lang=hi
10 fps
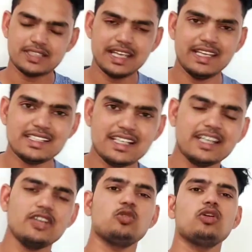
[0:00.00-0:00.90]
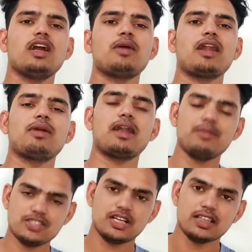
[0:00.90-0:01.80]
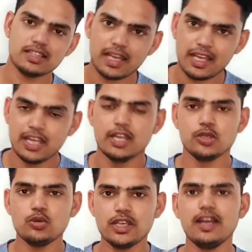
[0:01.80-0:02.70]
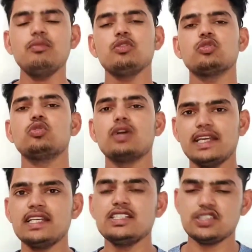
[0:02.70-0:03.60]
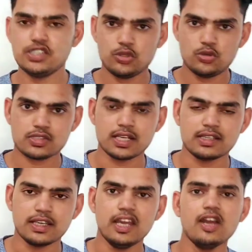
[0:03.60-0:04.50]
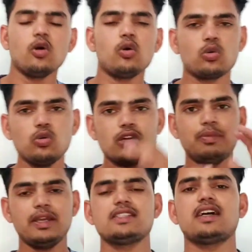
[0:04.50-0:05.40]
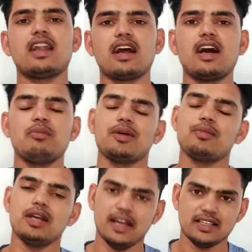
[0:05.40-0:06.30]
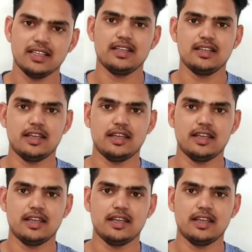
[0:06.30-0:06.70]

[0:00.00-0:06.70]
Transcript: यही रीज़न है कि गूगल हमारे बारे में जानता है क्योंकि हम गूगल की ही चीज़ें यूज़ करते हैं और गूगल पर ही सारा काम लगभग करते रहते